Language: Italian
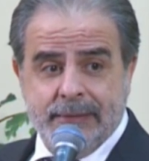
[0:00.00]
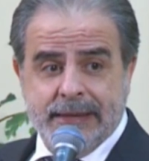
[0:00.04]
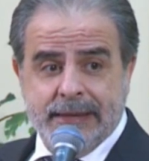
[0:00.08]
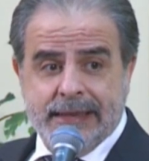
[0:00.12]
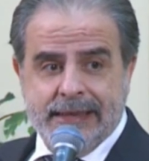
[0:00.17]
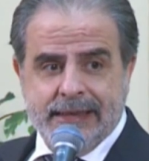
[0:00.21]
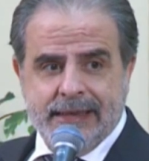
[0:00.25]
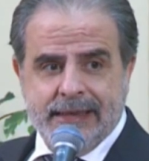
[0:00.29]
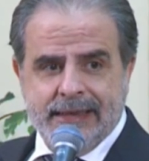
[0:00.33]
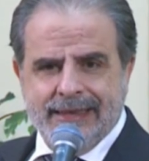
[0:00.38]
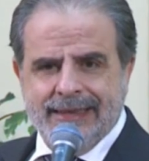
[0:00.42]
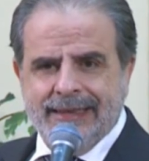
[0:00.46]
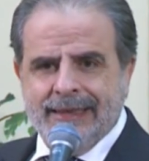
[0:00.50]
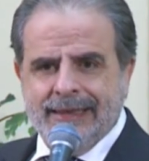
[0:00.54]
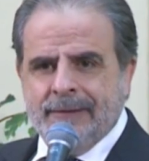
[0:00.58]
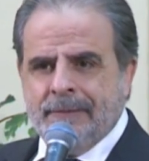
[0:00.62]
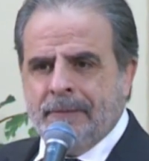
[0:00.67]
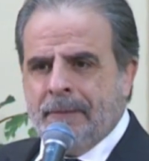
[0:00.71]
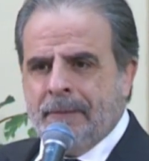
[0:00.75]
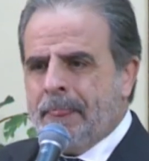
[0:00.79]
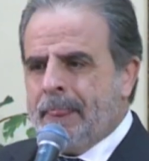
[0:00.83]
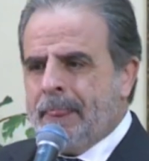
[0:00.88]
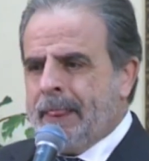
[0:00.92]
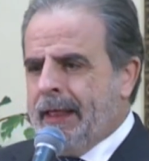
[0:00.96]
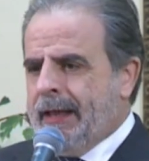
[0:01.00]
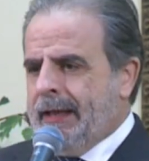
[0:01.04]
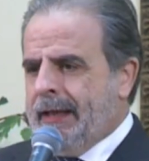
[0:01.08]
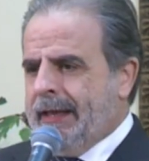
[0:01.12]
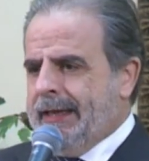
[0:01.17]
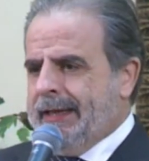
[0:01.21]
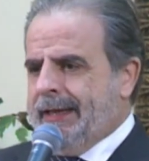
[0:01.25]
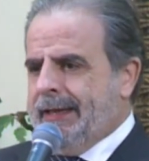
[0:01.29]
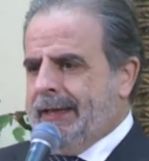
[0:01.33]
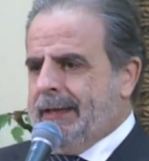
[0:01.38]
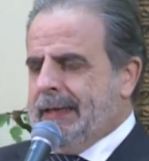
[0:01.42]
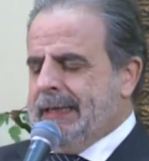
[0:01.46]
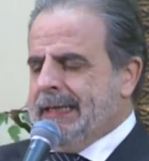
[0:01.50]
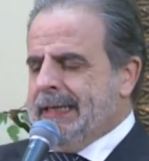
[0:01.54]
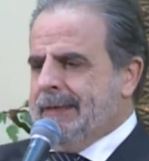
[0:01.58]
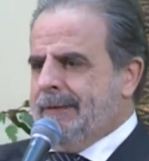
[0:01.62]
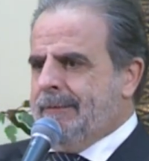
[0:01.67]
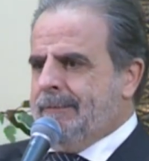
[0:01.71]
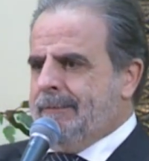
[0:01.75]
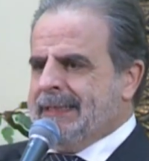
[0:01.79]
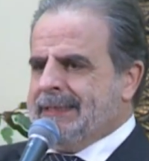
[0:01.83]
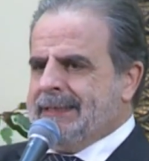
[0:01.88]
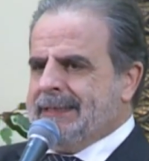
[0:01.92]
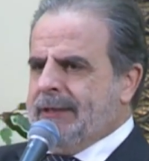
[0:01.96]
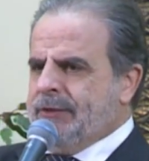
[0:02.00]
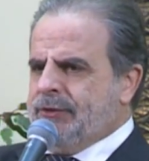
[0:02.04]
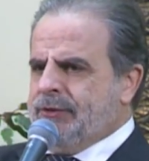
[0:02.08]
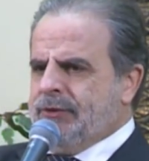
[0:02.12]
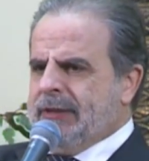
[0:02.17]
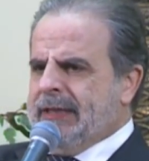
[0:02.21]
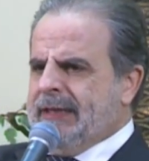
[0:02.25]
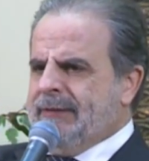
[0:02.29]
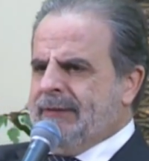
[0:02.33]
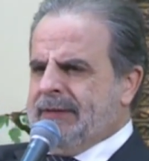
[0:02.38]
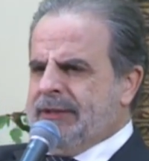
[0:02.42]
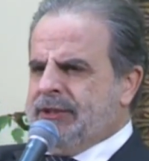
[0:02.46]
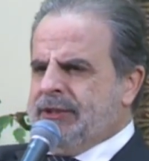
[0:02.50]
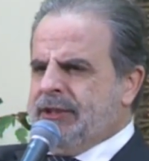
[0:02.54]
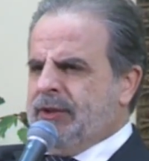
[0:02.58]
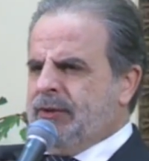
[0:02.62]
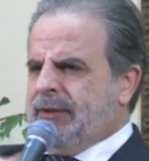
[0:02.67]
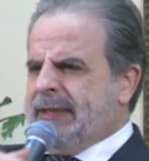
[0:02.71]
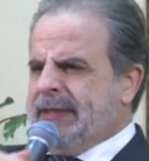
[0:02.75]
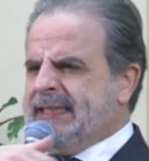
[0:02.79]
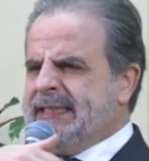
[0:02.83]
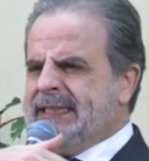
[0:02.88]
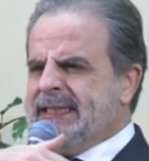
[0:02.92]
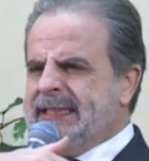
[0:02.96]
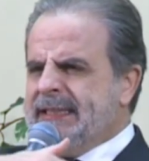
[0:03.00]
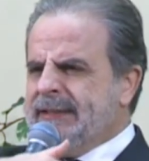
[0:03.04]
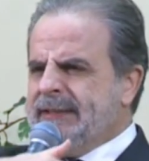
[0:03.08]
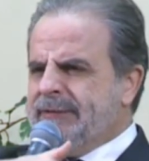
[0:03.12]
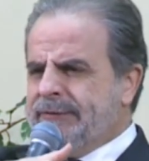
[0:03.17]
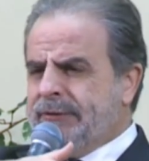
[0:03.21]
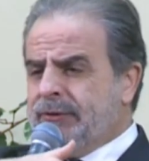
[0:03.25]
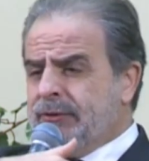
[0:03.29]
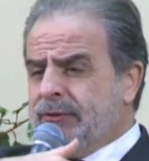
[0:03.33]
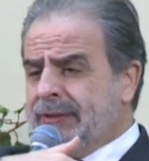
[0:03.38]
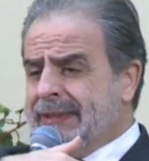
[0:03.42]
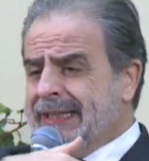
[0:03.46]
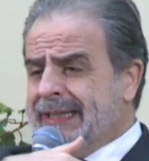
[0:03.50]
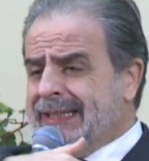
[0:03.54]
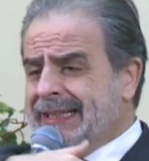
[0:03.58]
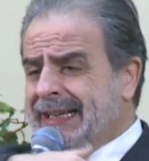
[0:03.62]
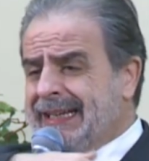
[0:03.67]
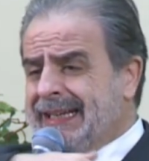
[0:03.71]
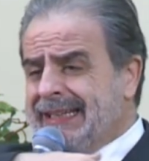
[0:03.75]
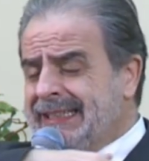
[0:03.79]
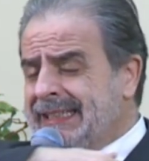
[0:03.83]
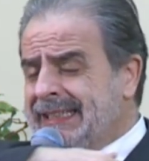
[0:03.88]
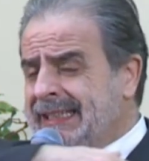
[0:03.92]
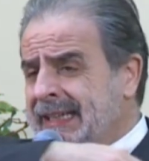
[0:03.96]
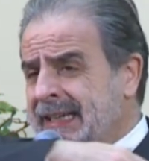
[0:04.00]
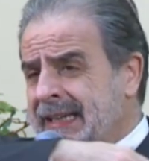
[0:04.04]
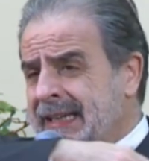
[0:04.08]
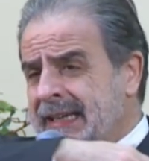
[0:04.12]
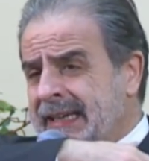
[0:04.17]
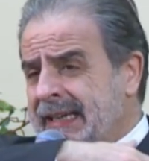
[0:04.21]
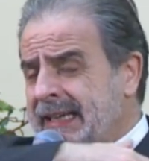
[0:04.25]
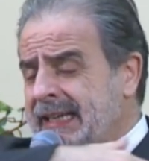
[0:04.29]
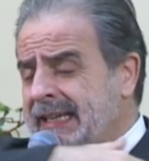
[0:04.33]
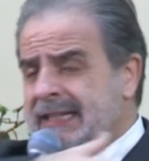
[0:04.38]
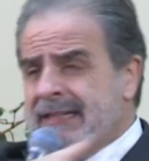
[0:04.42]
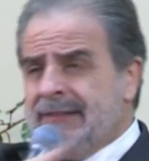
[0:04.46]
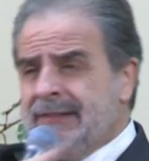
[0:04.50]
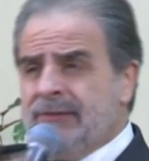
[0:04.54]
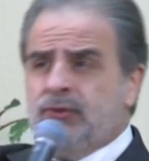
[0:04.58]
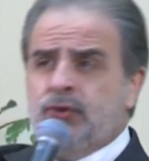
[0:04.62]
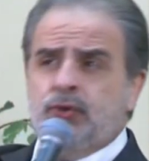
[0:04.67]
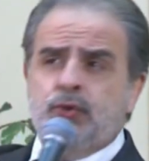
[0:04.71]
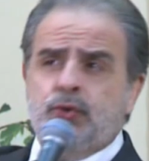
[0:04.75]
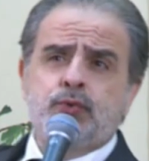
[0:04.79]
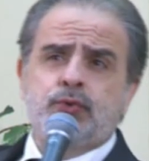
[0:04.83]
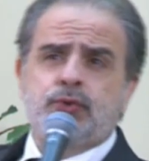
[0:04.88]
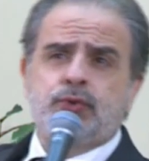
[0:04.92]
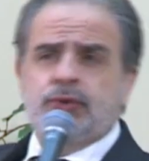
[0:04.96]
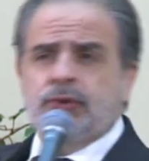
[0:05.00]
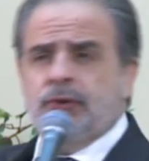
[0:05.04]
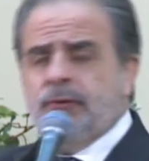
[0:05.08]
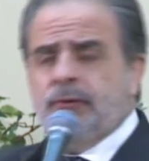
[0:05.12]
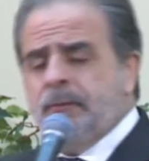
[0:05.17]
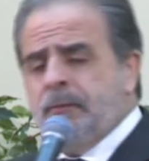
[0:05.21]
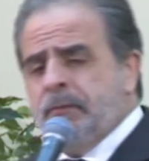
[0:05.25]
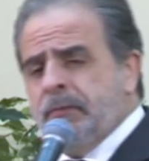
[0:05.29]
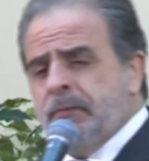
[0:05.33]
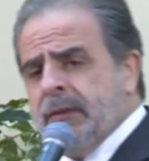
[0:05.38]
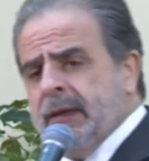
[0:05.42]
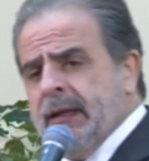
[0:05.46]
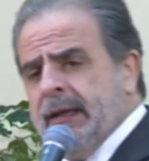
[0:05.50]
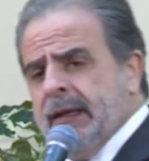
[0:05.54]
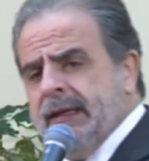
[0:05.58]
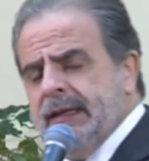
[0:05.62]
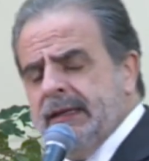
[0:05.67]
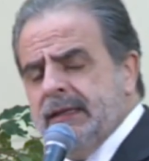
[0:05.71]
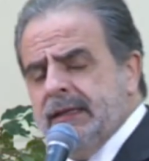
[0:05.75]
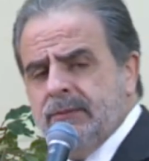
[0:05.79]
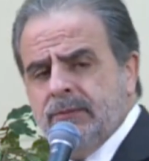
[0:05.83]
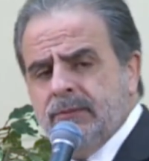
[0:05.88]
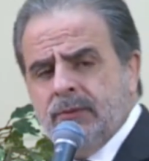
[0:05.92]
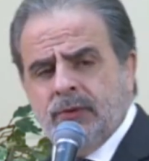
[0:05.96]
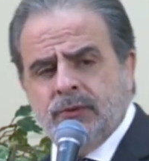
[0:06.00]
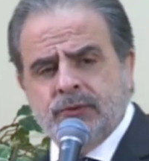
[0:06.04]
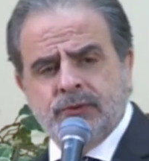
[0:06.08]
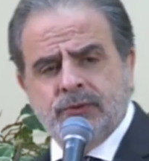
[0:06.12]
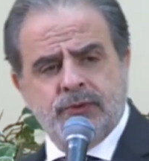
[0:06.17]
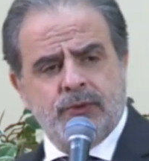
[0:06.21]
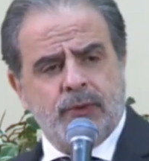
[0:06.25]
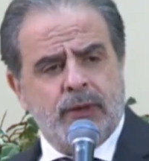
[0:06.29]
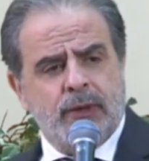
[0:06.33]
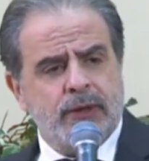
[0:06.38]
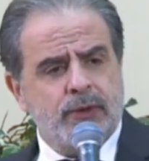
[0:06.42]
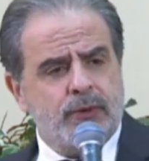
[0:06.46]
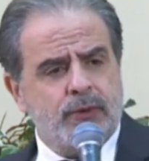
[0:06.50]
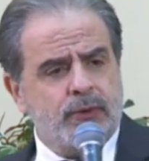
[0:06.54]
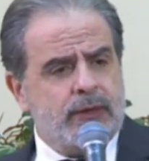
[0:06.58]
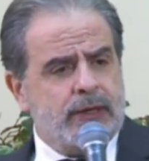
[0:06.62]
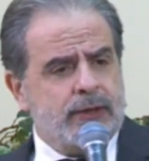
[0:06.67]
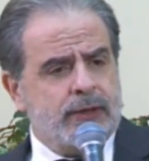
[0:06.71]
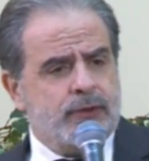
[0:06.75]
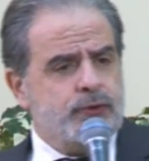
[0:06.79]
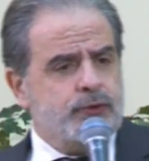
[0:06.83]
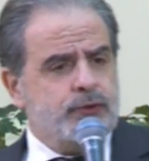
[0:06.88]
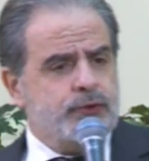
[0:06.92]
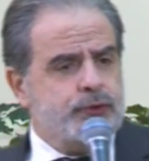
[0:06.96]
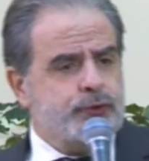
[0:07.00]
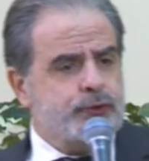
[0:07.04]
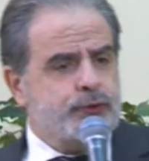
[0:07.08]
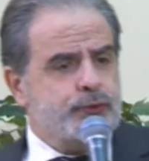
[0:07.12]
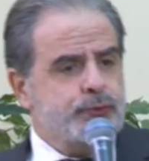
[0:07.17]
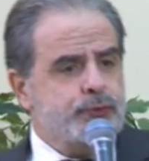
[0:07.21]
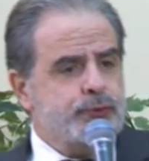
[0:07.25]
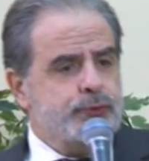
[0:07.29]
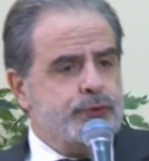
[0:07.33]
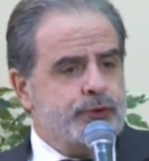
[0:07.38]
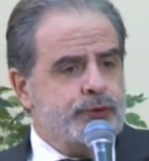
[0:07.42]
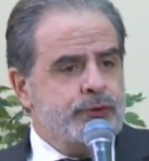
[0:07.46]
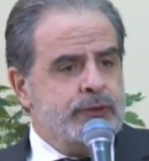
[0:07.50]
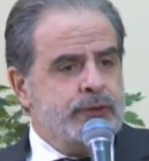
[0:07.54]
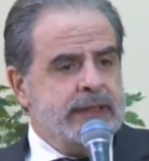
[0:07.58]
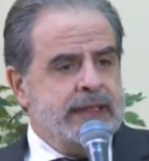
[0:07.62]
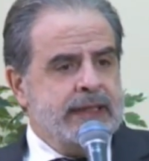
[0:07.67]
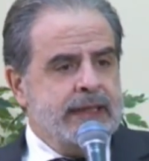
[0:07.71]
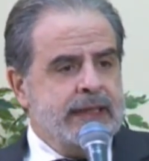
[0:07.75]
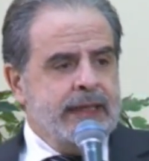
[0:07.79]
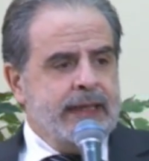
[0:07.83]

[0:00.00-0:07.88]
a migliaia eh, il messaggio dell'Evangelo che si diffonde da lì in tutto il mondo allora conosciuto,